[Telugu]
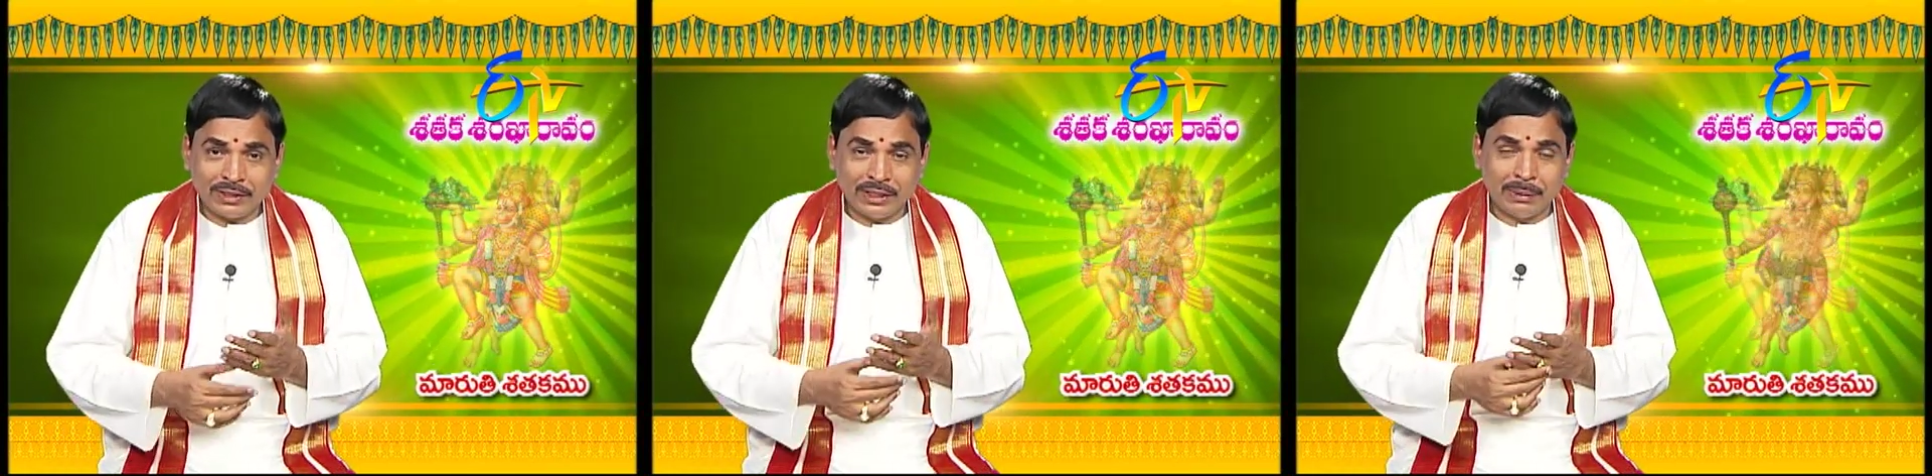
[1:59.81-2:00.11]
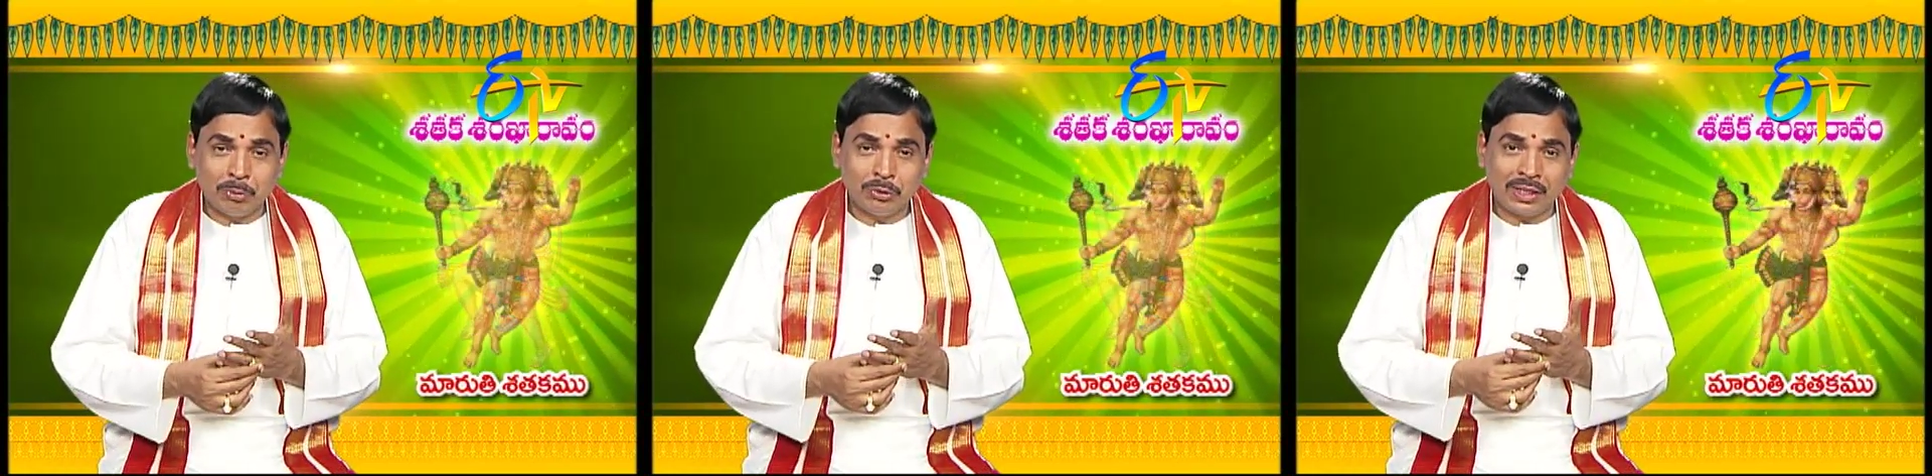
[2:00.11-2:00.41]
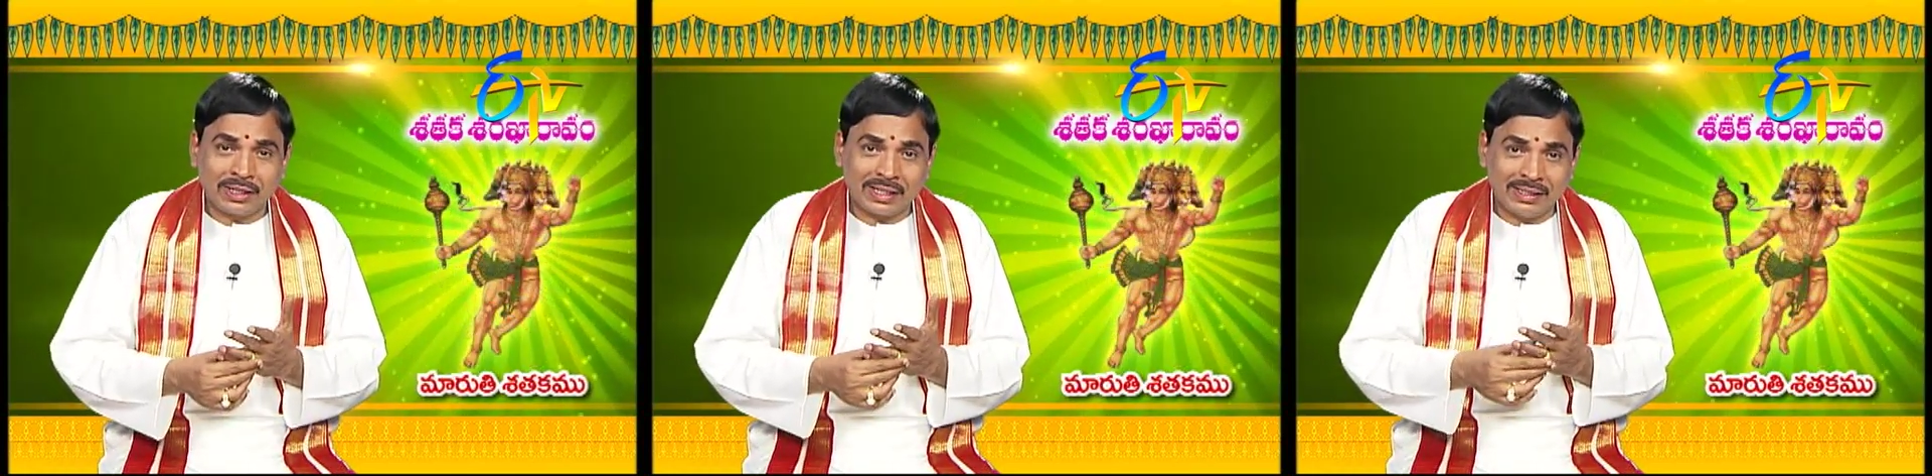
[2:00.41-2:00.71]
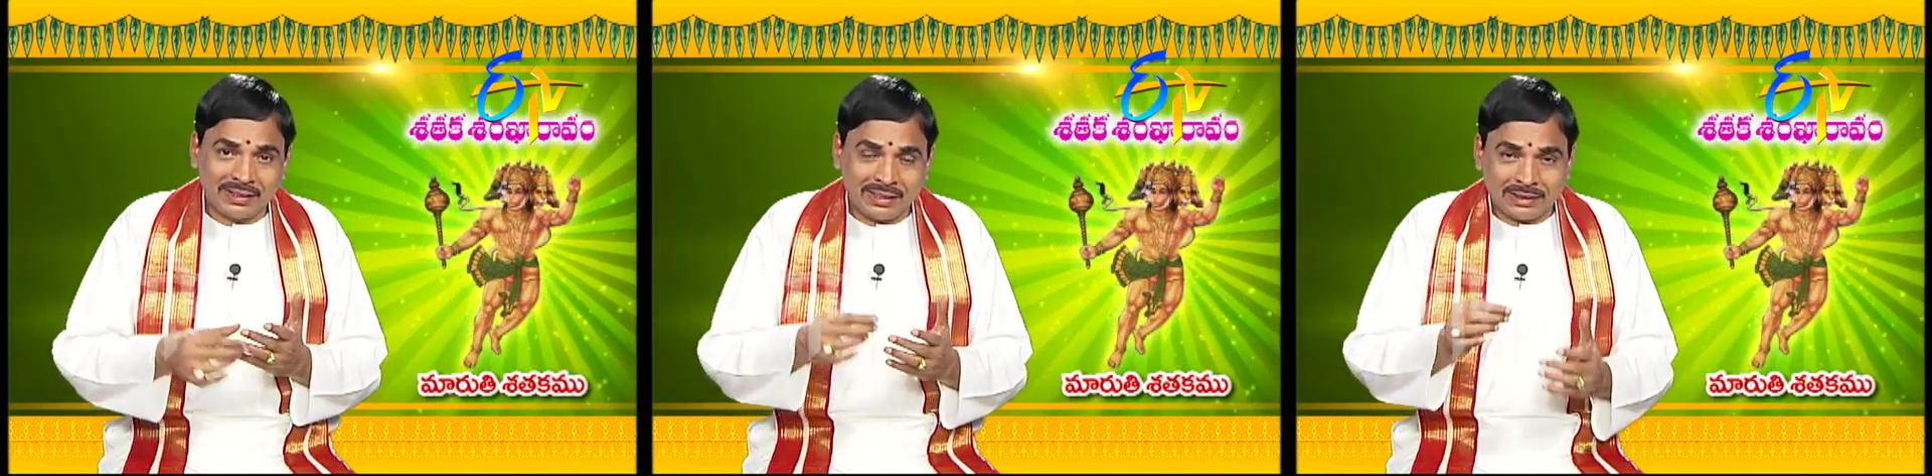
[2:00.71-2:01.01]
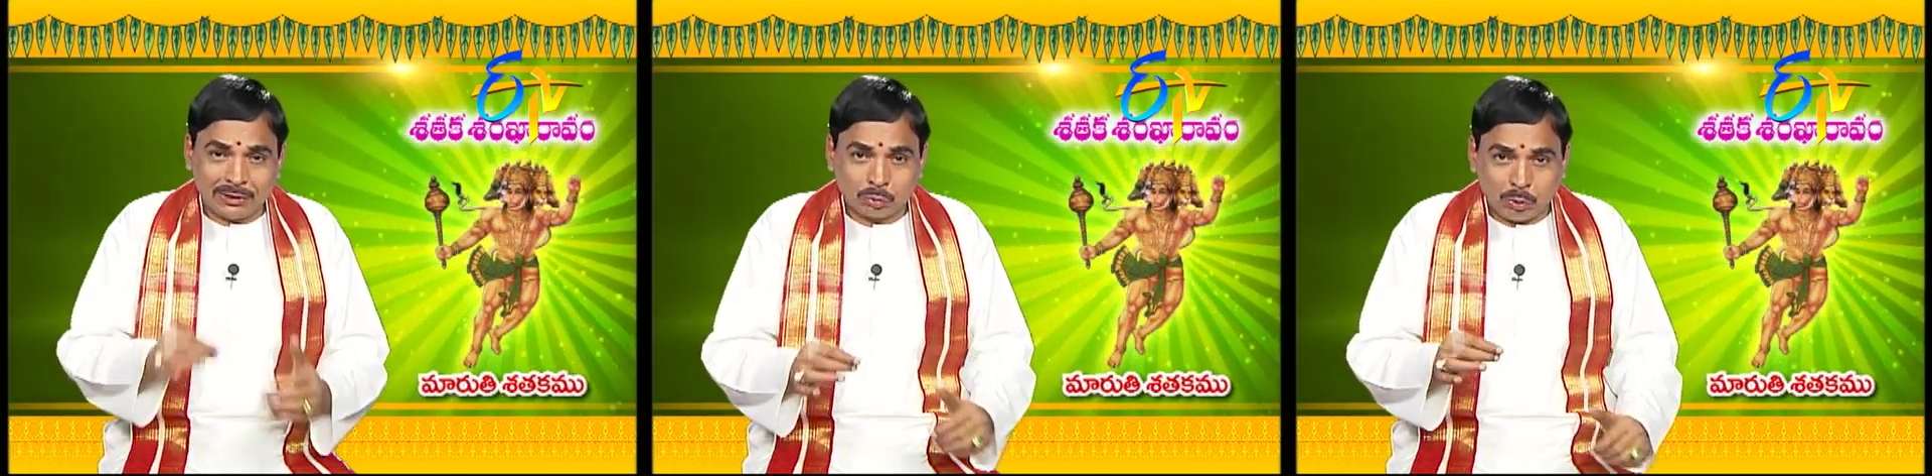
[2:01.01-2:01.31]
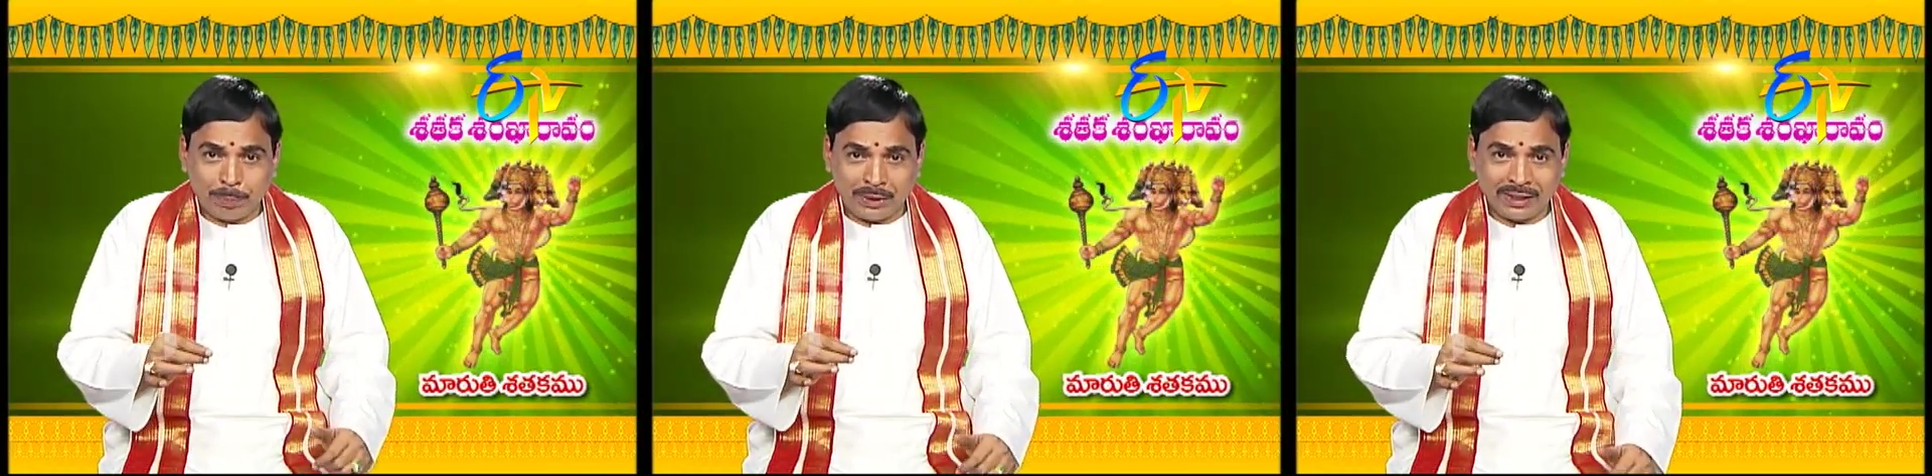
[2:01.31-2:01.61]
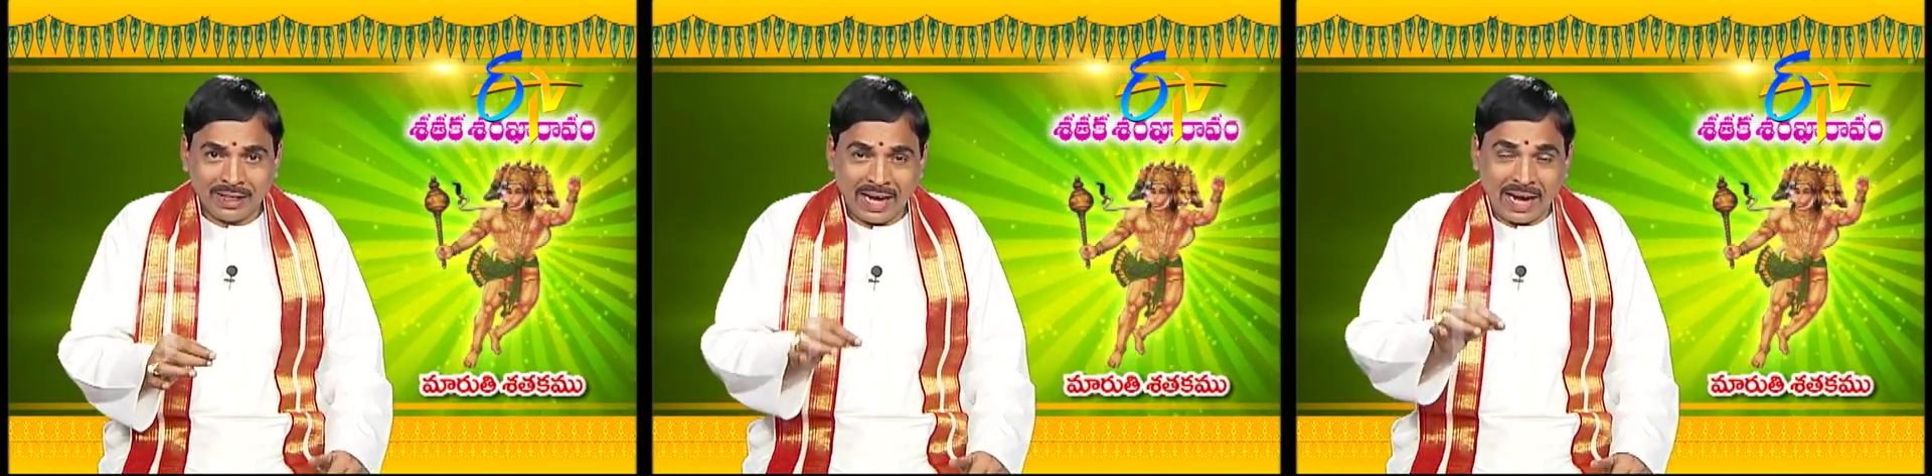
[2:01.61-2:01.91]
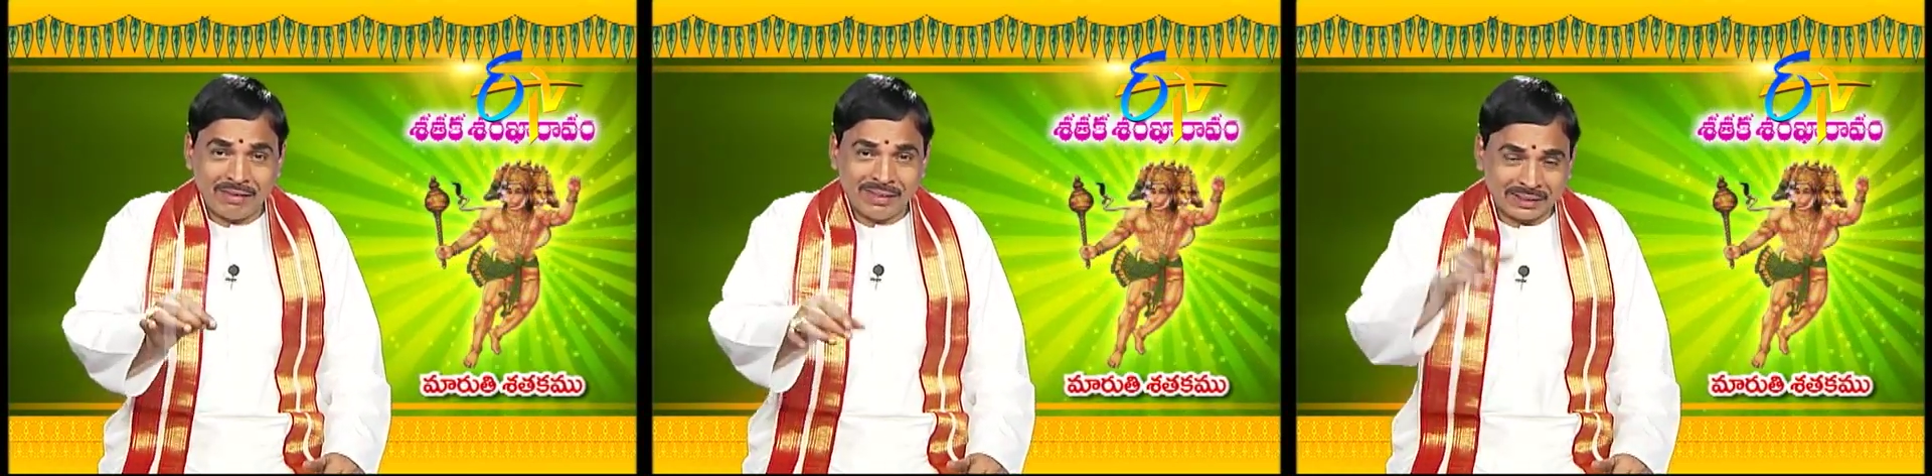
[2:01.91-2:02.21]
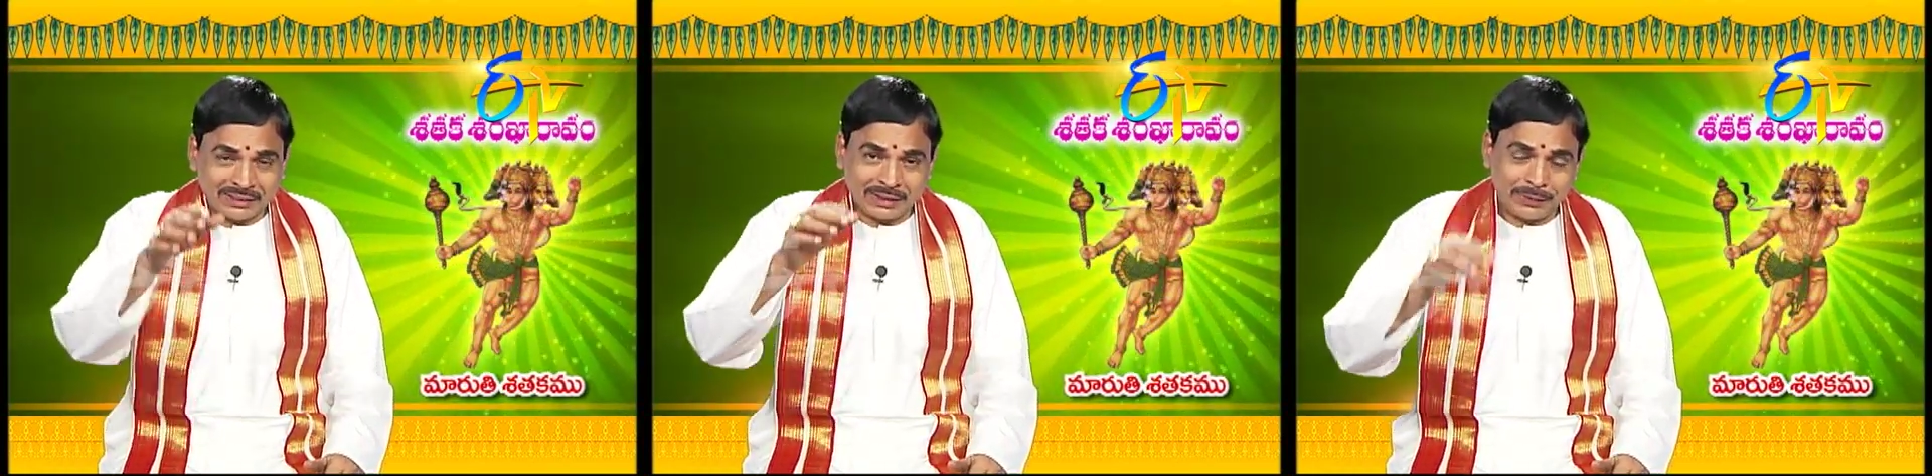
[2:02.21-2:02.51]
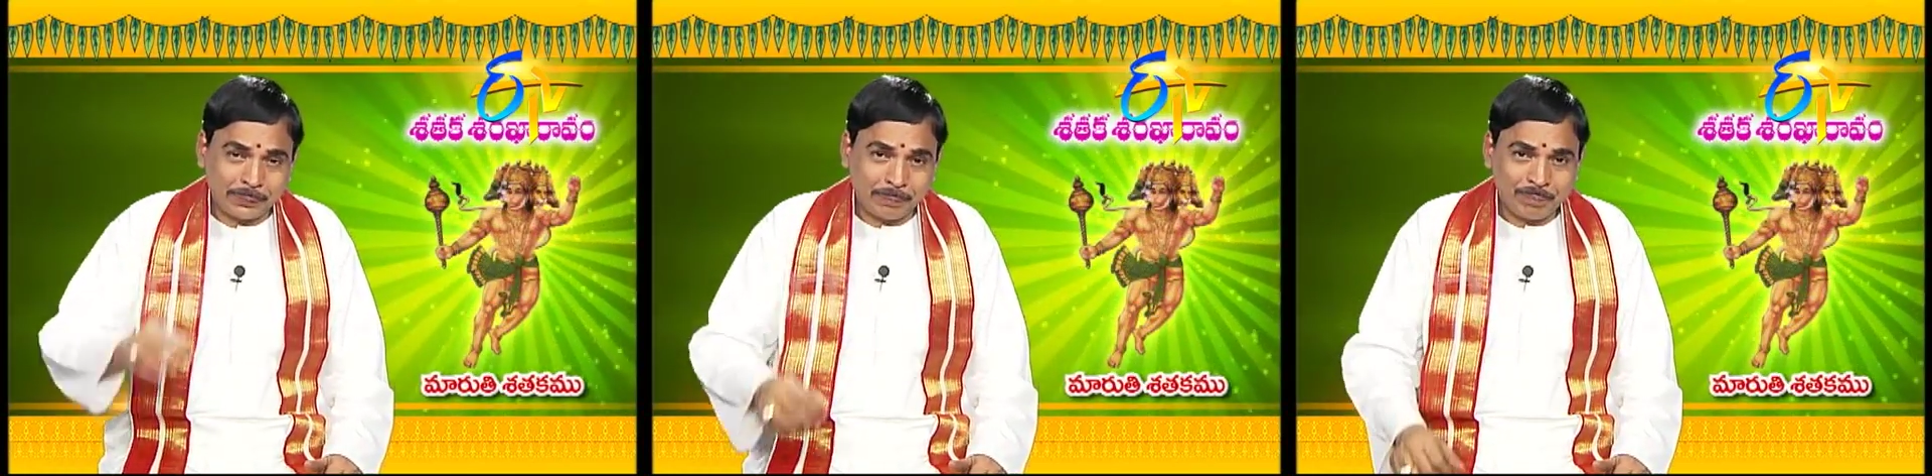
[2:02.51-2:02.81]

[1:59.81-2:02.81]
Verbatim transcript: ఈ ముద్రికని తీసి చూపి ఆవిడికిచ్చాడు